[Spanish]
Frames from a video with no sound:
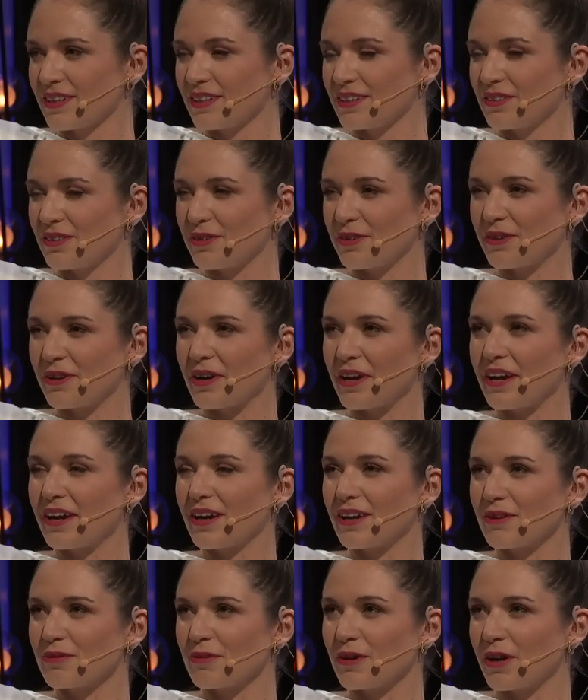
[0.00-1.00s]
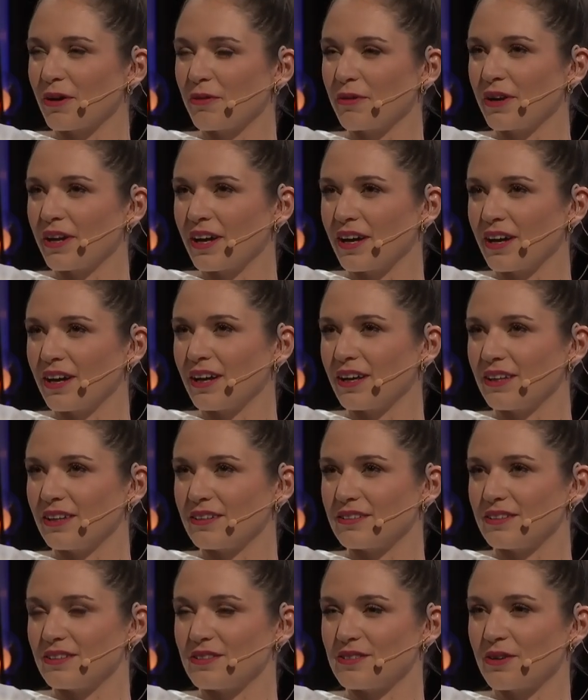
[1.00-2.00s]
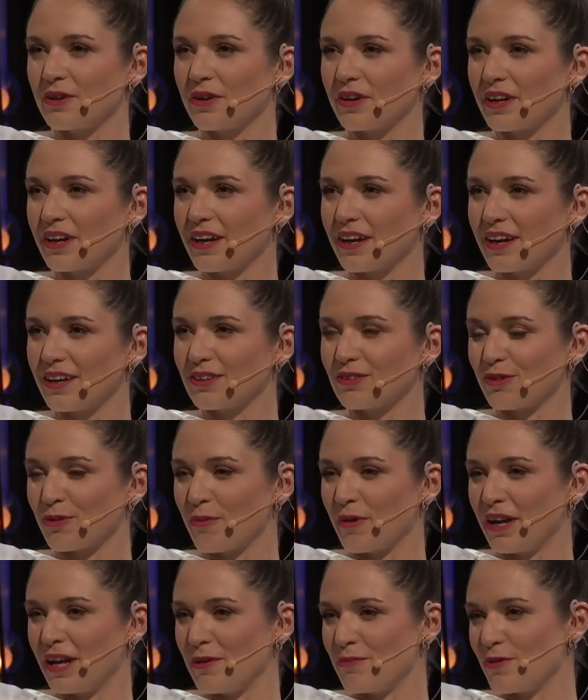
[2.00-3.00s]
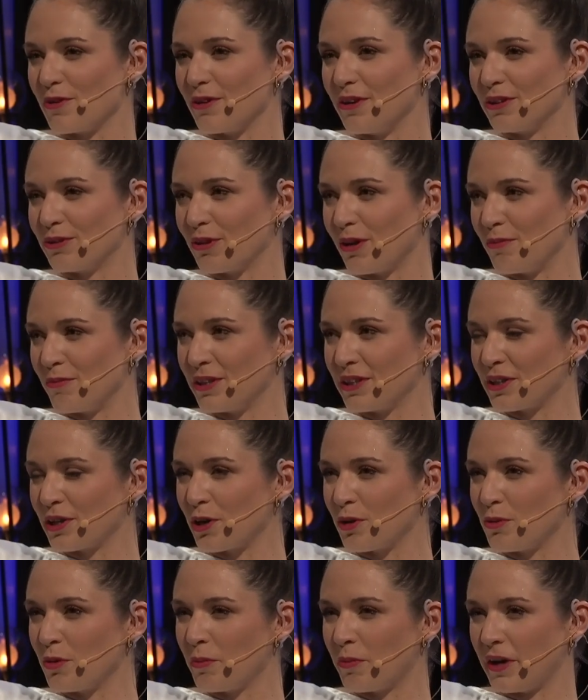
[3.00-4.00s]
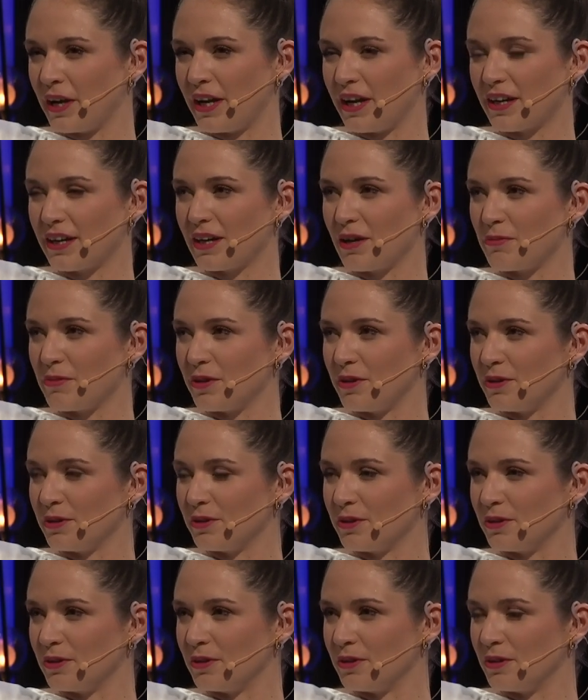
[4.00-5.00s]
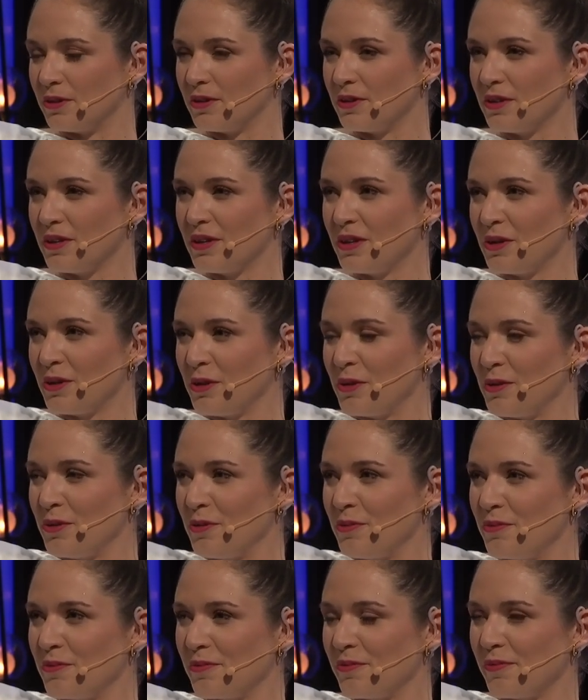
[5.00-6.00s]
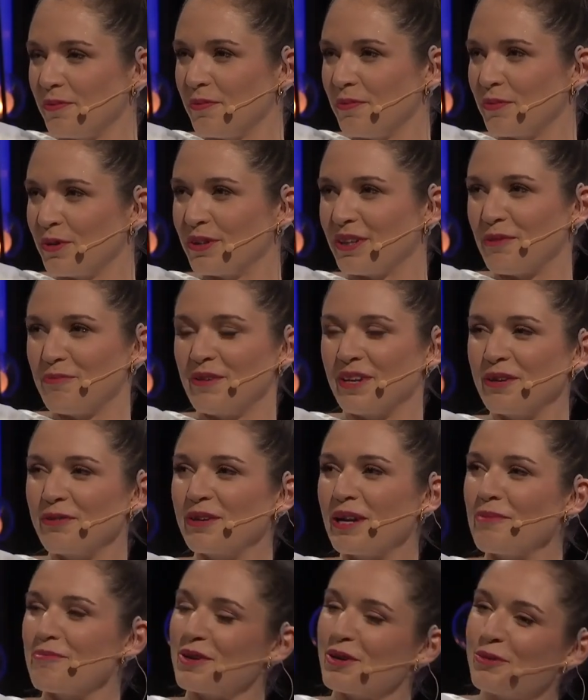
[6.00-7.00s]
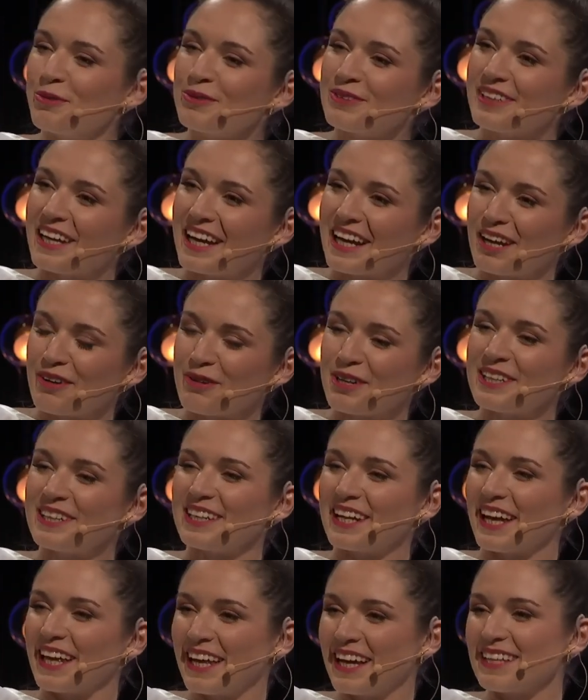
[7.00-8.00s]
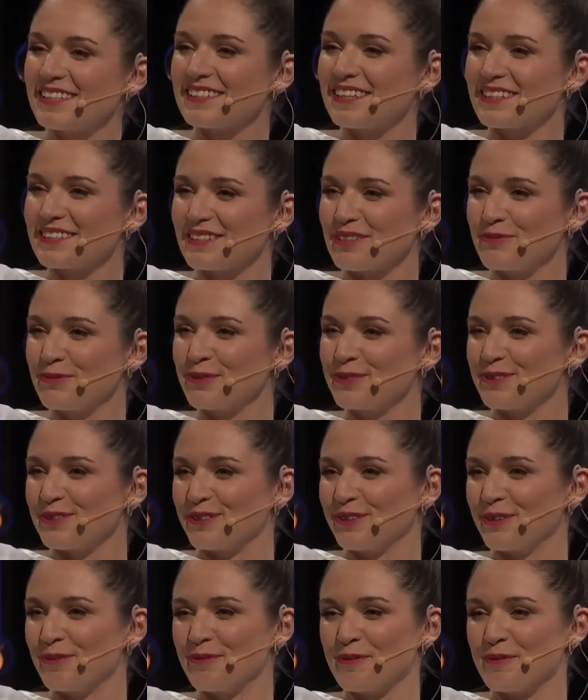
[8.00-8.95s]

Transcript: Yo creo que es una decisión que tomaremos eventualmente como pareja, pero, pero también es una pregunta que a nuestra edad se hace mucho, ¿no?